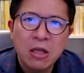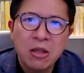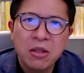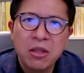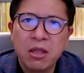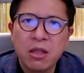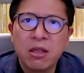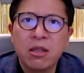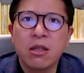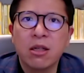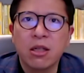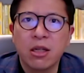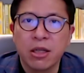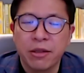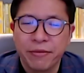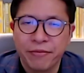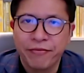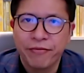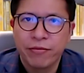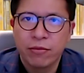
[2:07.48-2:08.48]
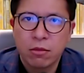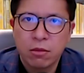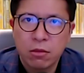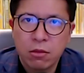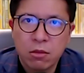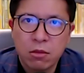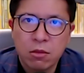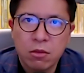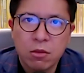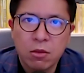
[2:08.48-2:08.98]
หนืดหนืด
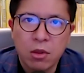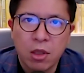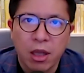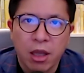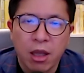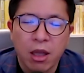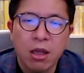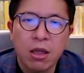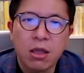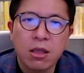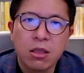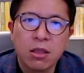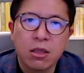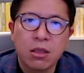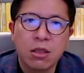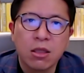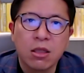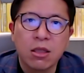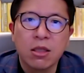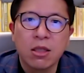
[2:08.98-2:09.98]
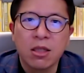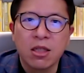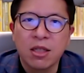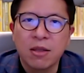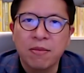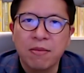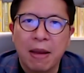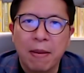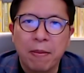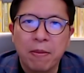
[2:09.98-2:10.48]
หนืดหนืด
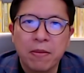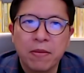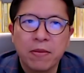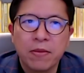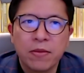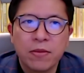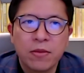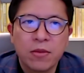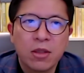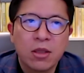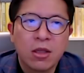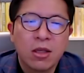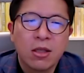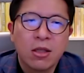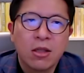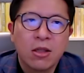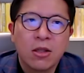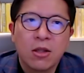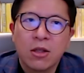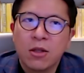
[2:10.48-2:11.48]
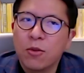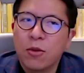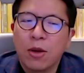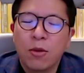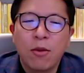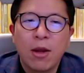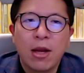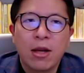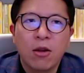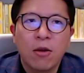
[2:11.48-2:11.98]
แบบ
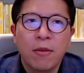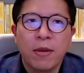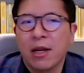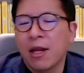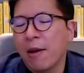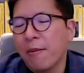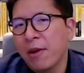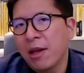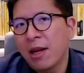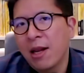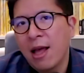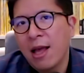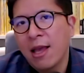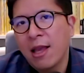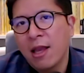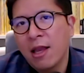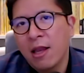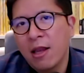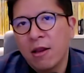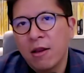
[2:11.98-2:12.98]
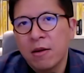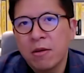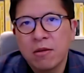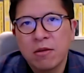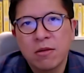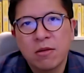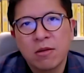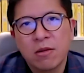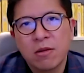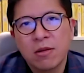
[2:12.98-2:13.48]
วันๆก็ไม่ทำอะไร
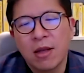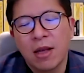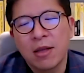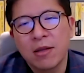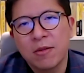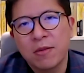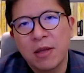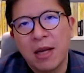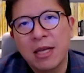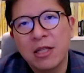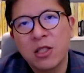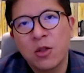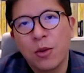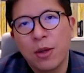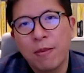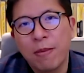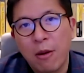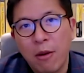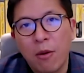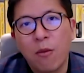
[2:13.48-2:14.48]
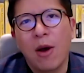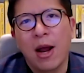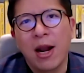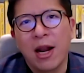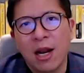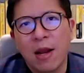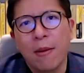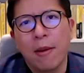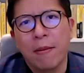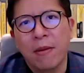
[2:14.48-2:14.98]
ใช้ชีวิตไปวันๆ
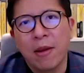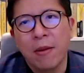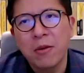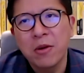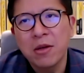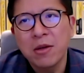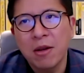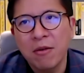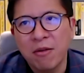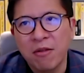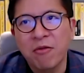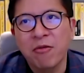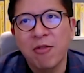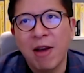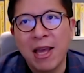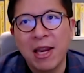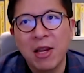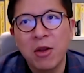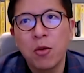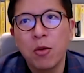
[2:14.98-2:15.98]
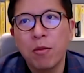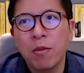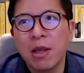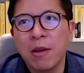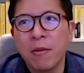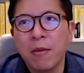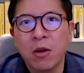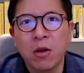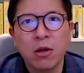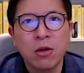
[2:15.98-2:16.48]
อะไรแบบนี้เพราะฉะนั้นไฟที่คุณมี
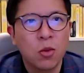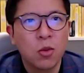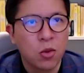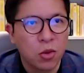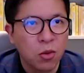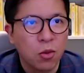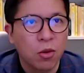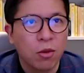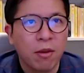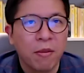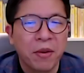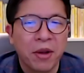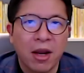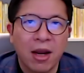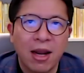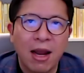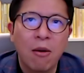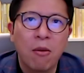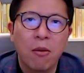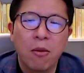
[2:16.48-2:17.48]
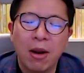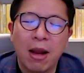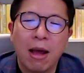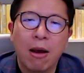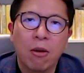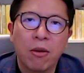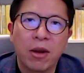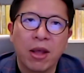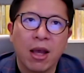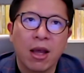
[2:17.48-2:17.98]
มันก็ถูกดูดไปเหมือนกันเรา
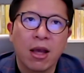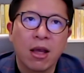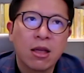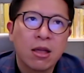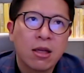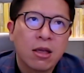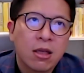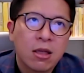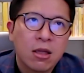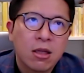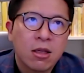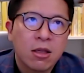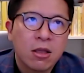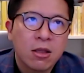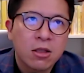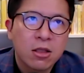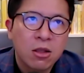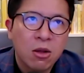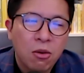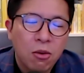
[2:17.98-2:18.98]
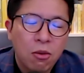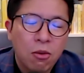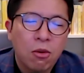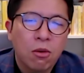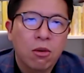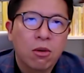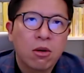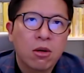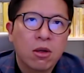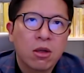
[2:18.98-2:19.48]
เราเนี่ยถูก
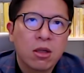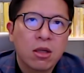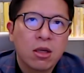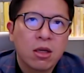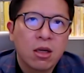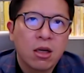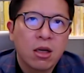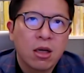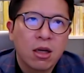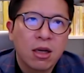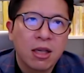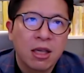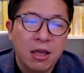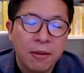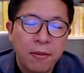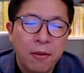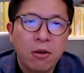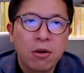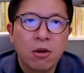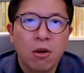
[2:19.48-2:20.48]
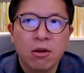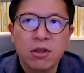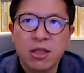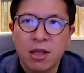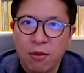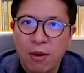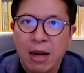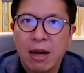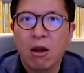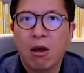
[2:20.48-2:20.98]
อ, อิทธิพลของ
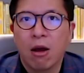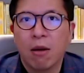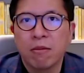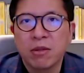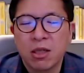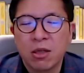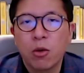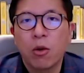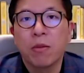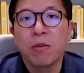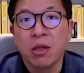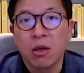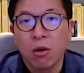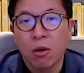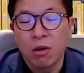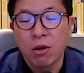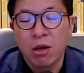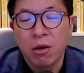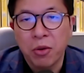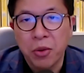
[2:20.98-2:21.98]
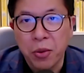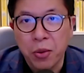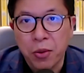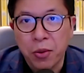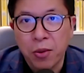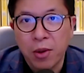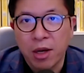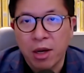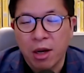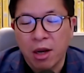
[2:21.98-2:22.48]
สิ่งแวดล้อมซึ่งรวมถึงคนที่เราอยู่
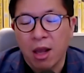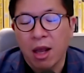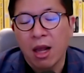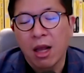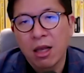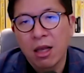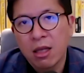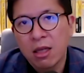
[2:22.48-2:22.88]
ด้วยเนี่ยนะฮะ